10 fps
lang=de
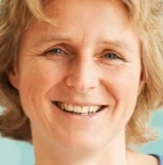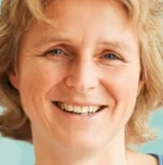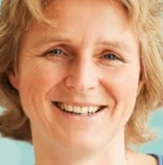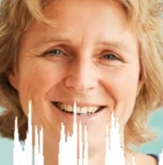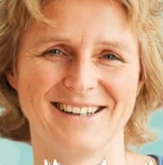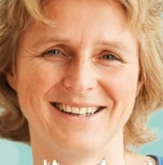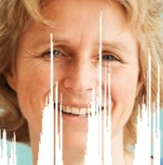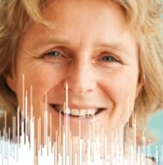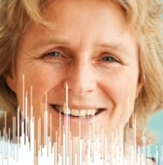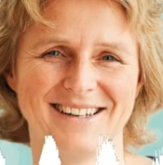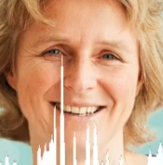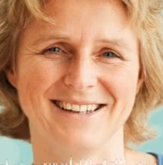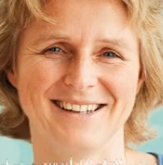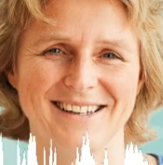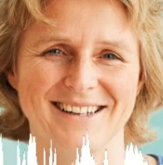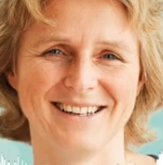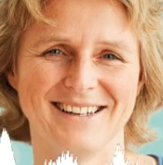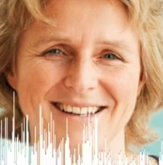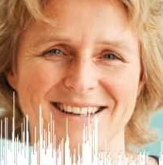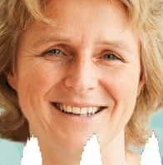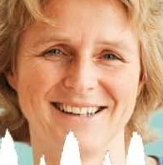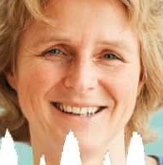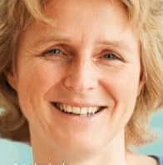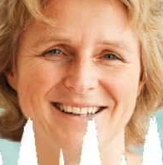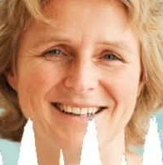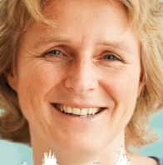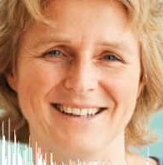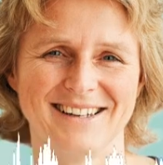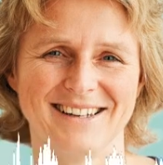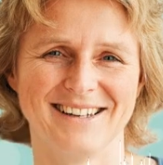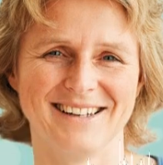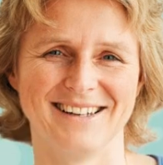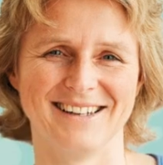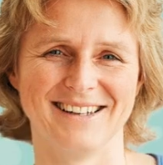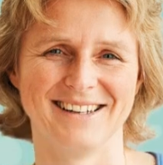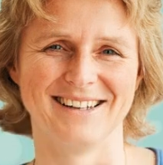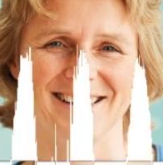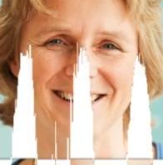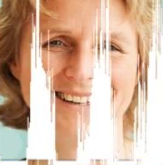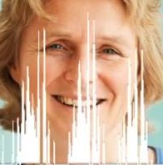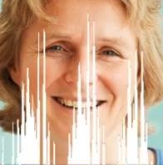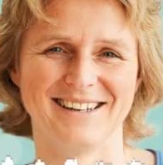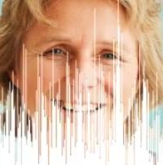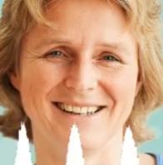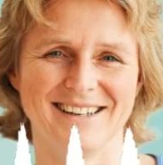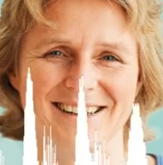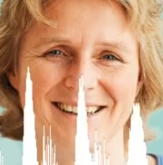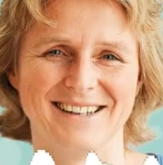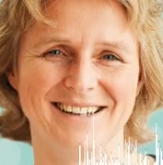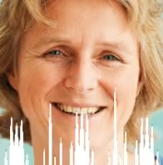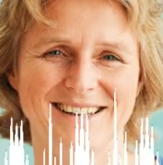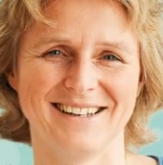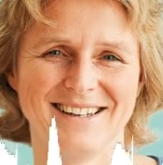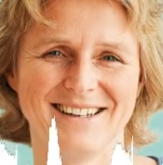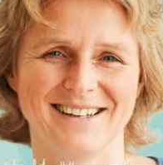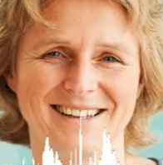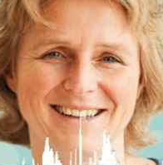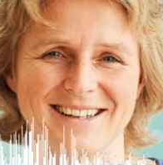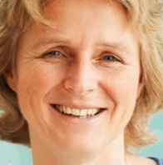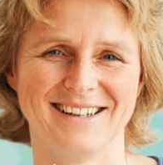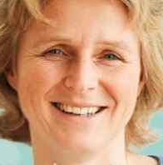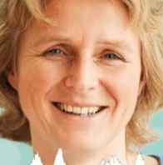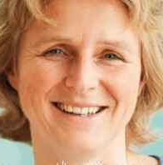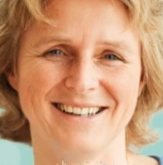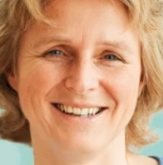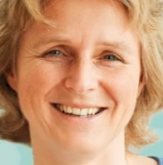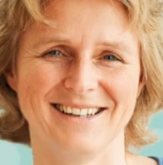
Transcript: Oder kannst du dir auch vorstellen, dass jemand von sich sagt, mein gesamtes Leben betrachte ich als erfüllt?